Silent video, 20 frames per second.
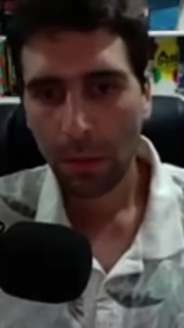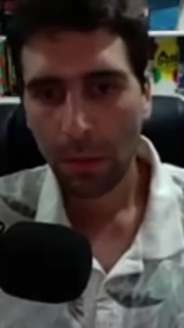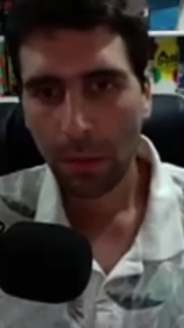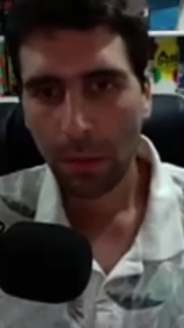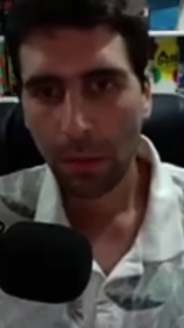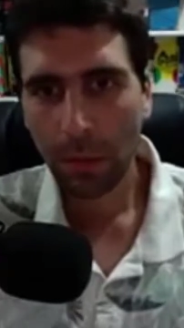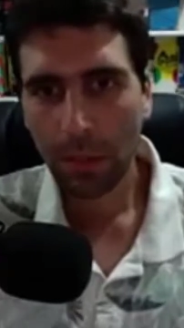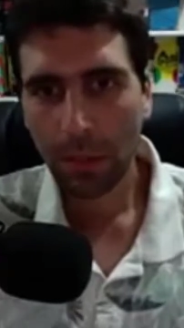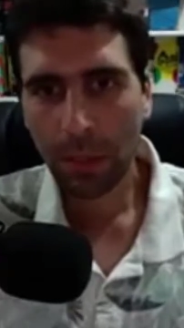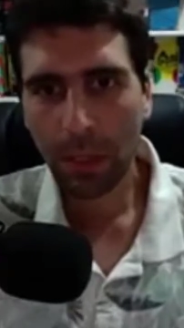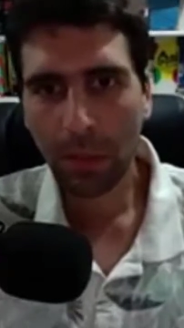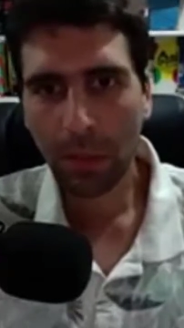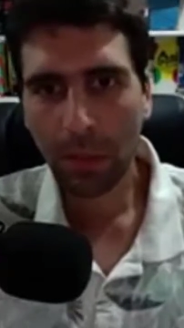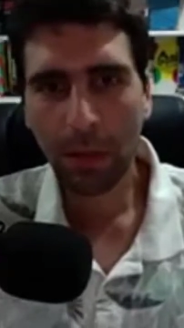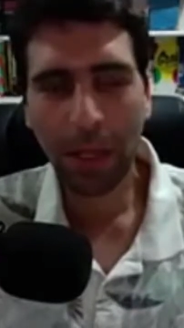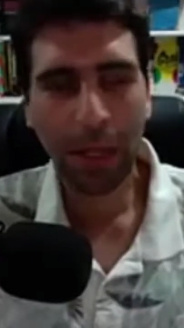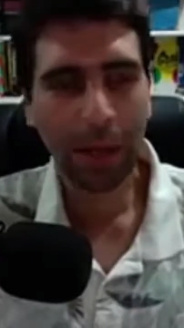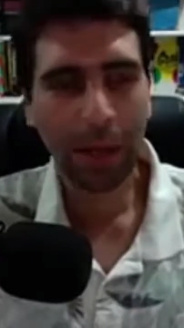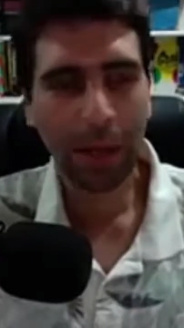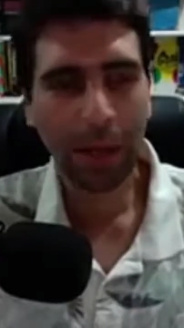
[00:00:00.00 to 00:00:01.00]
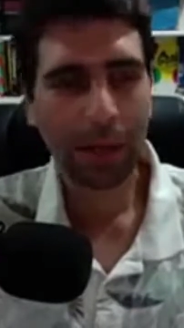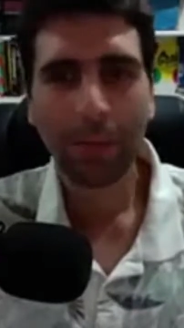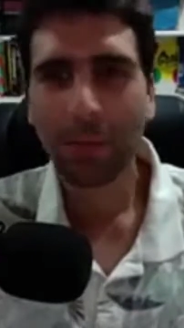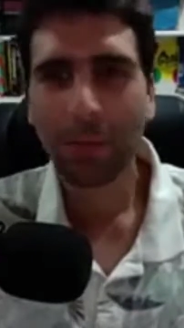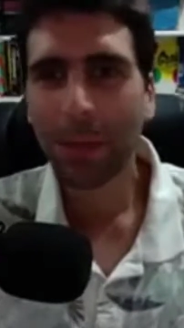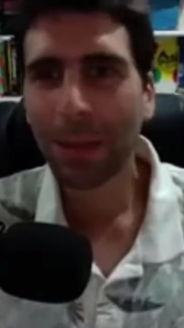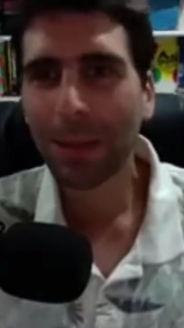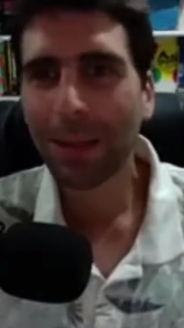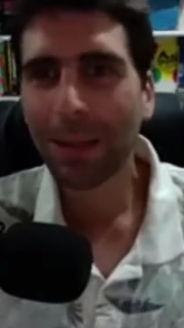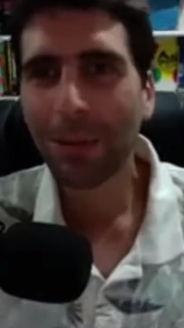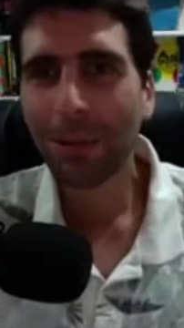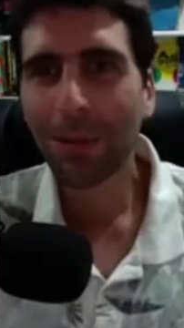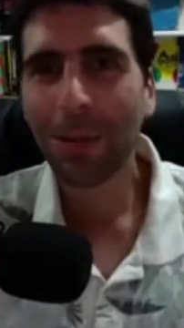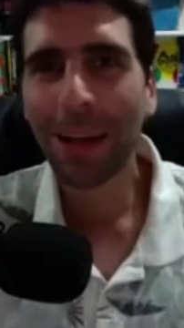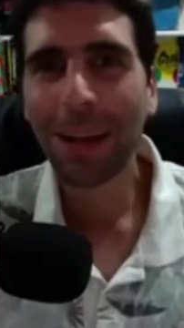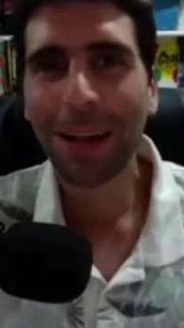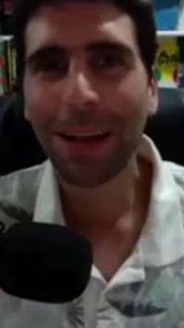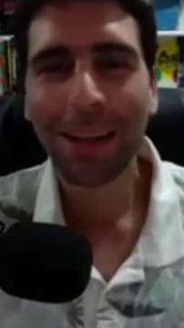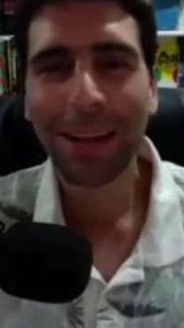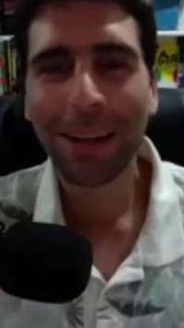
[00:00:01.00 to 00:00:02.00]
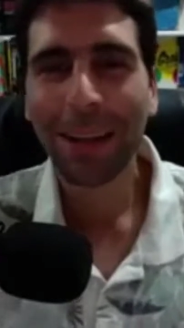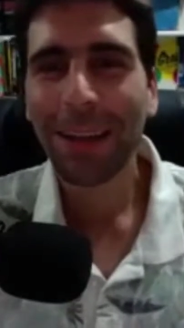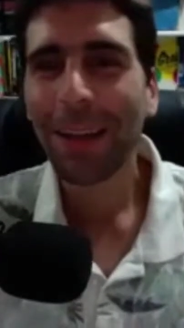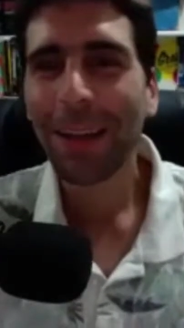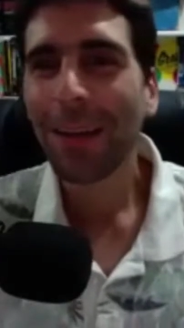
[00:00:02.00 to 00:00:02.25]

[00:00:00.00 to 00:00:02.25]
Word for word: Espectacular, espectacular.